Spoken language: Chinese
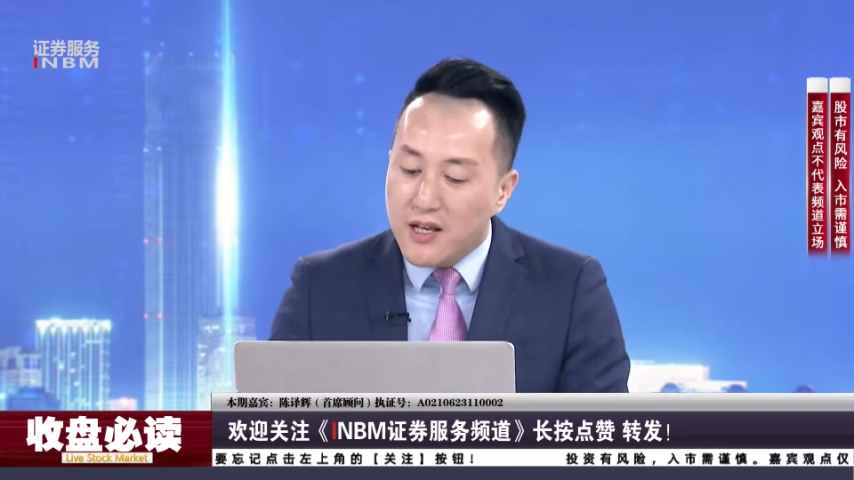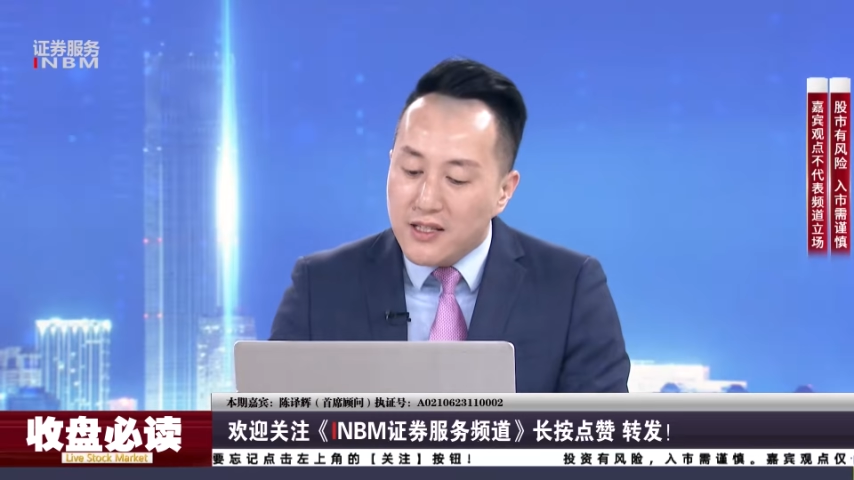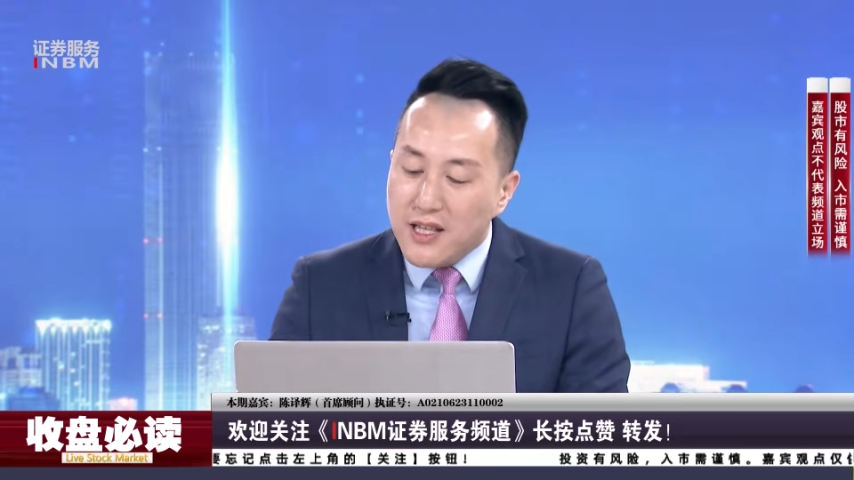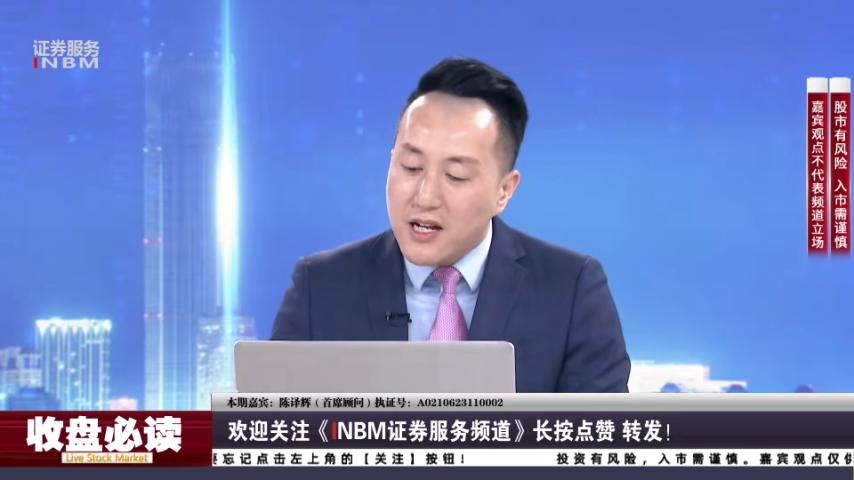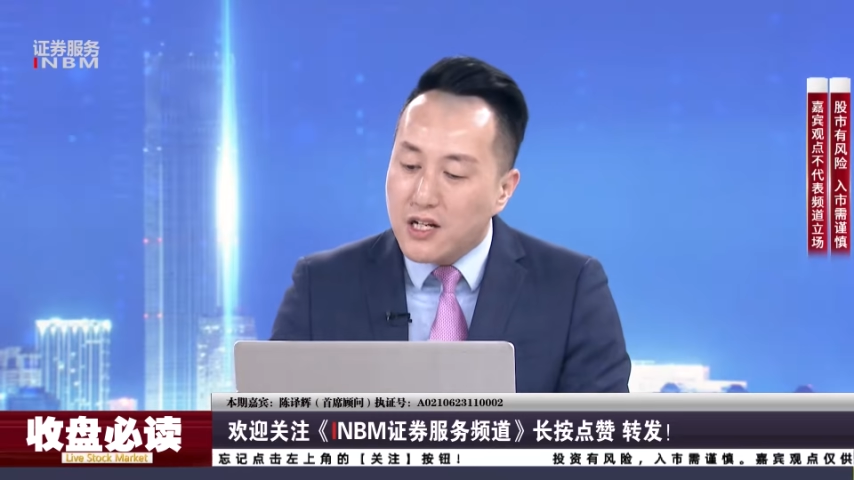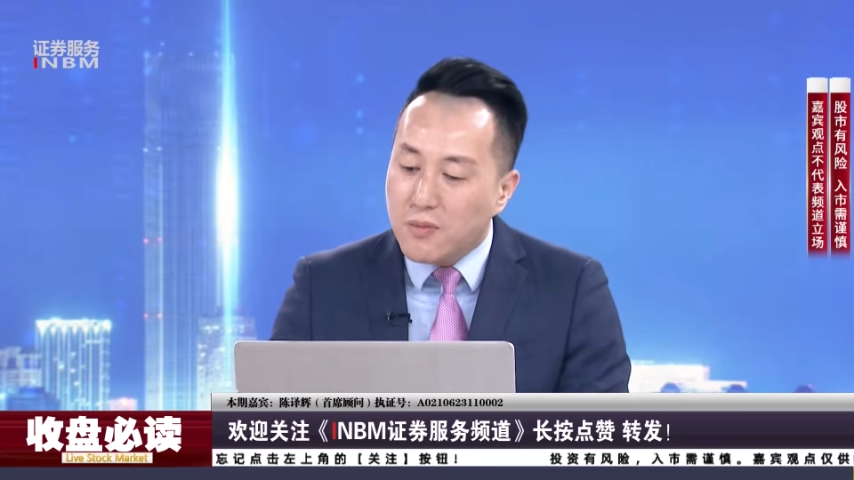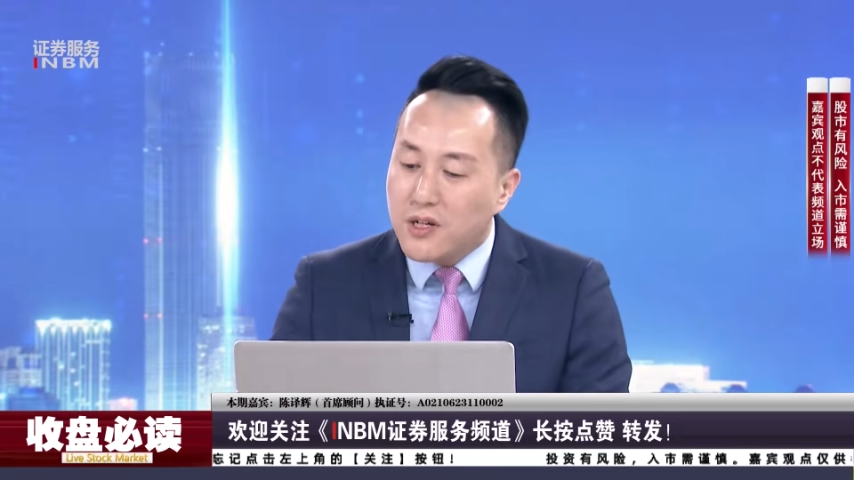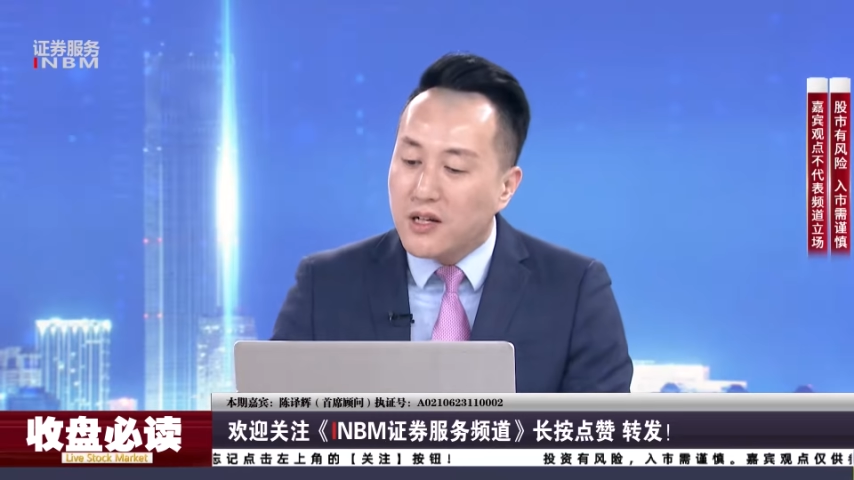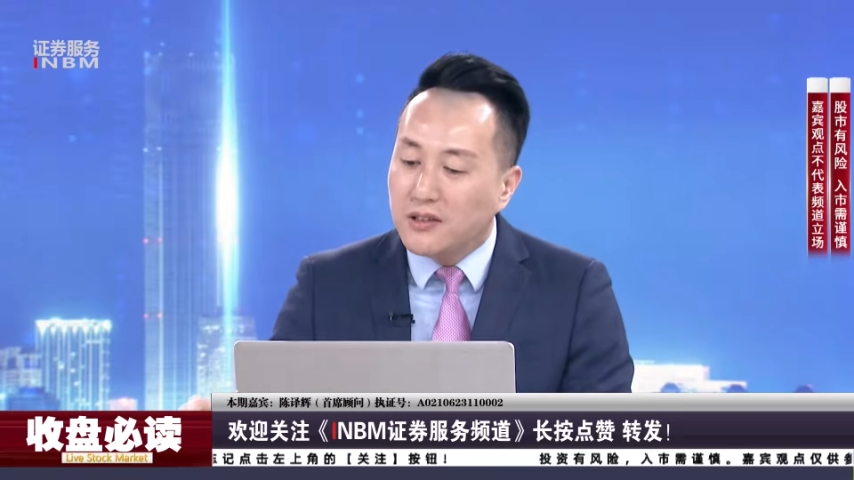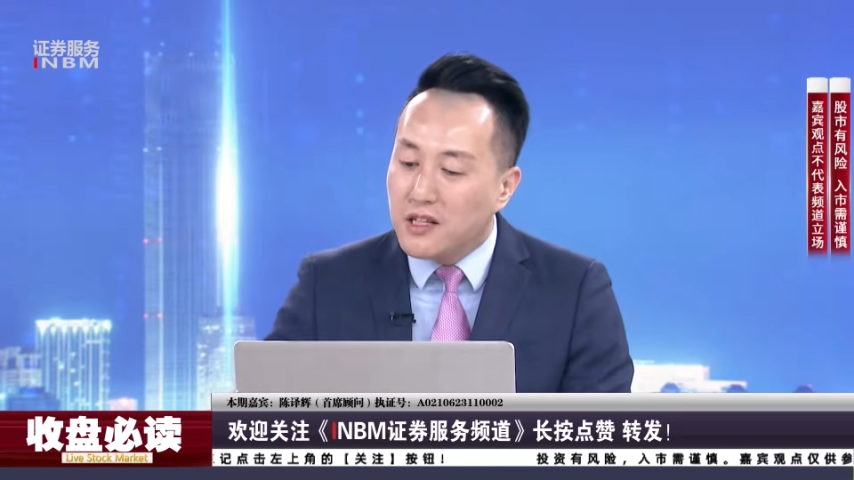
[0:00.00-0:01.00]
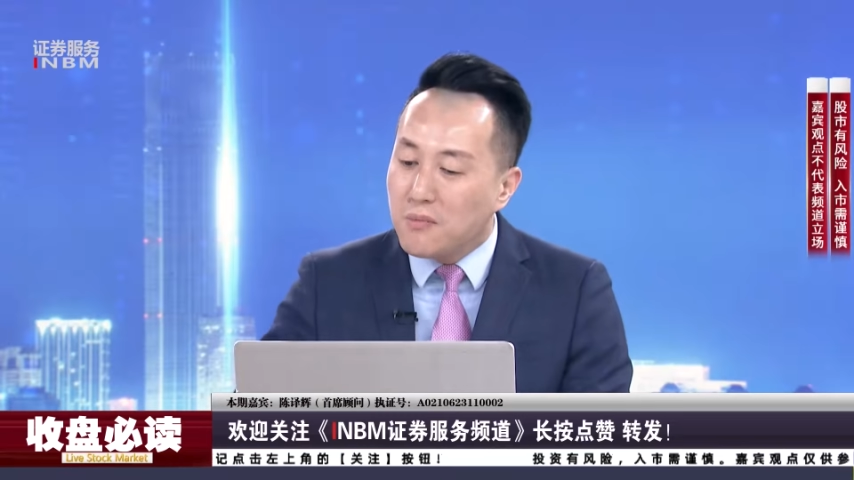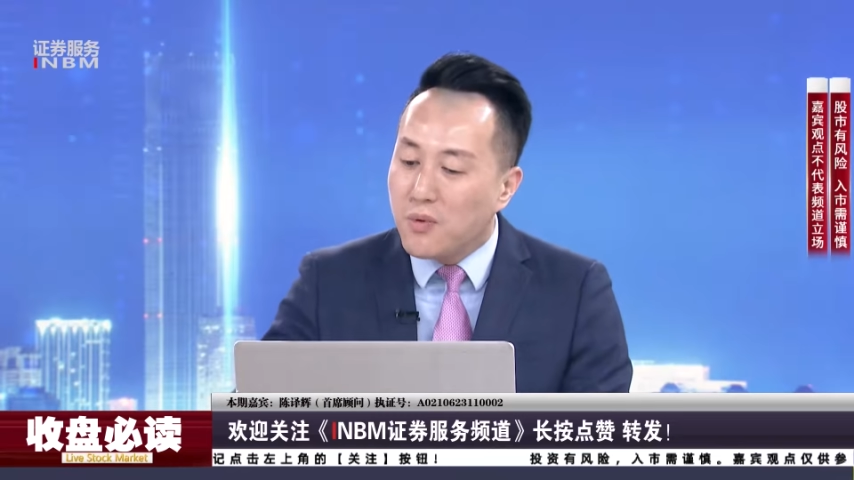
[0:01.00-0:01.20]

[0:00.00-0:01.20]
现在是不是一个顶